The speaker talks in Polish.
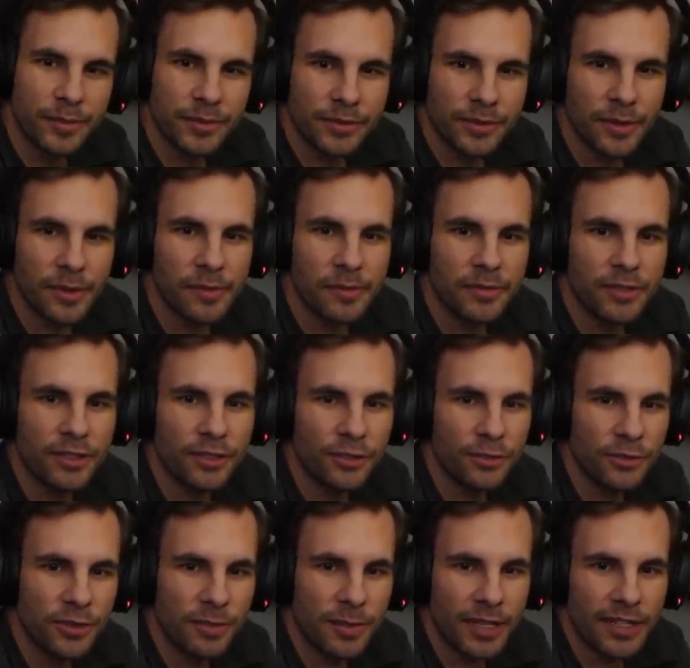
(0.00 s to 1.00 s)
To tytuł
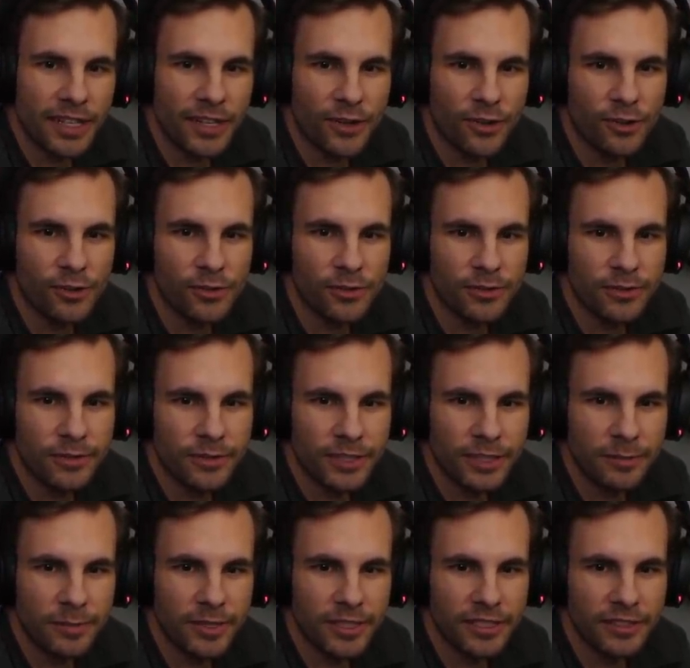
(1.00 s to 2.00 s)
dzbana roku,
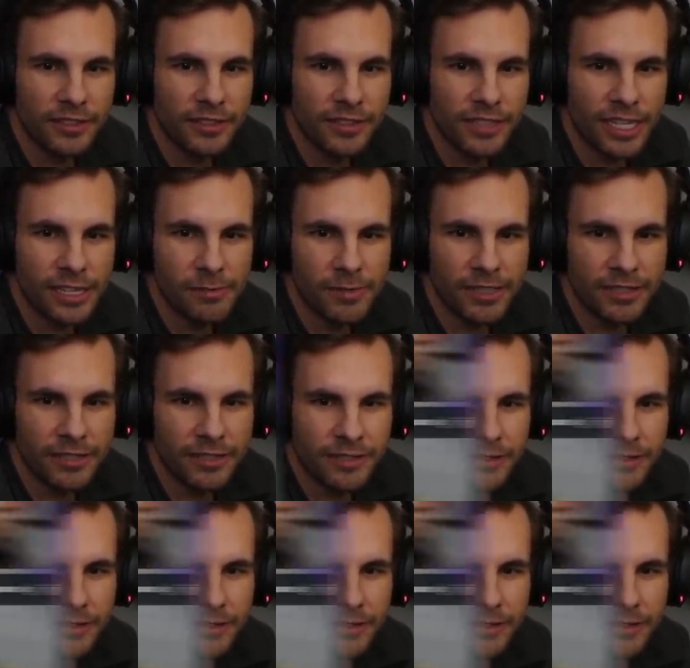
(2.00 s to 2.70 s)
gdyby nie Najman.